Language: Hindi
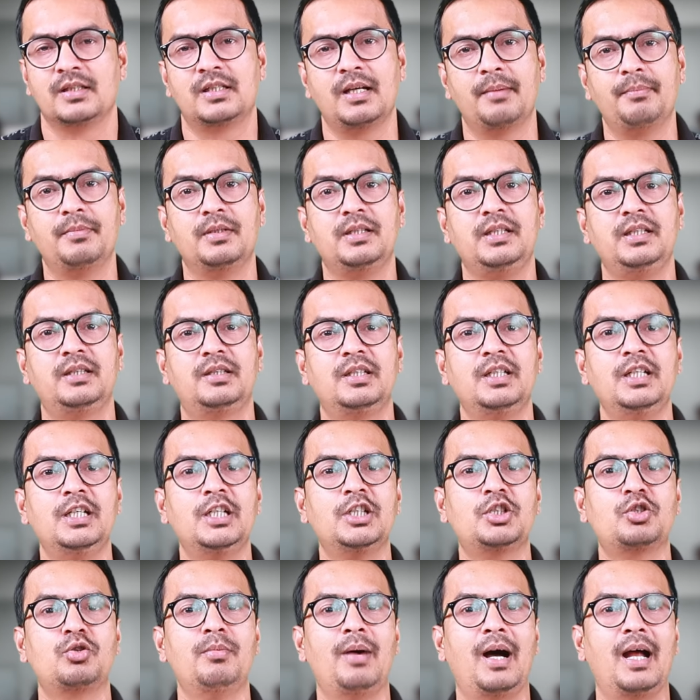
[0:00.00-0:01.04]
जब
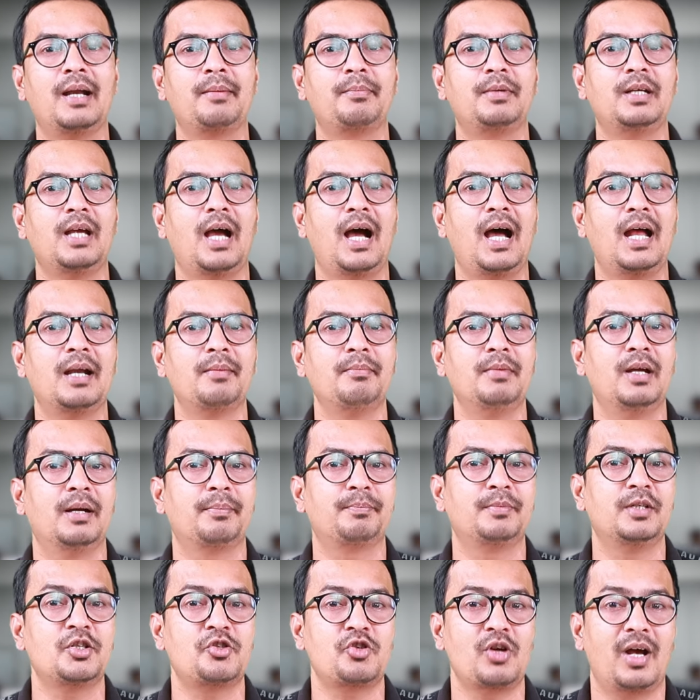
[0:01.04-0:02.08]
नीतीश कुमार बिहार में
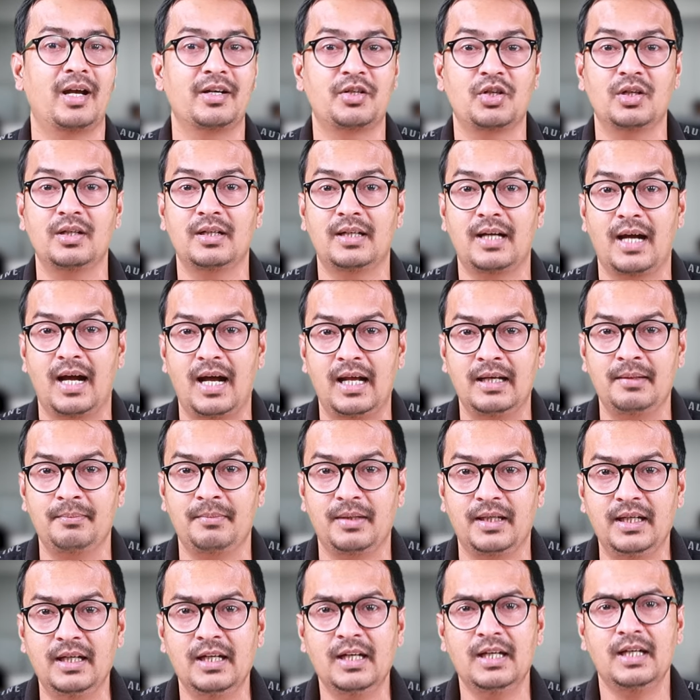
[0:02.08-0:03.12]
अपने शासनकाल
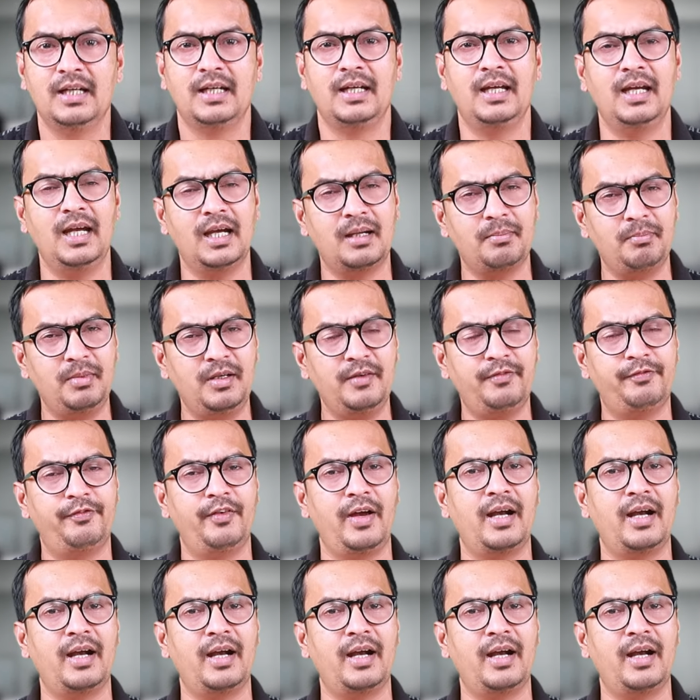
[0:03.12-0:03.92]
में एक भी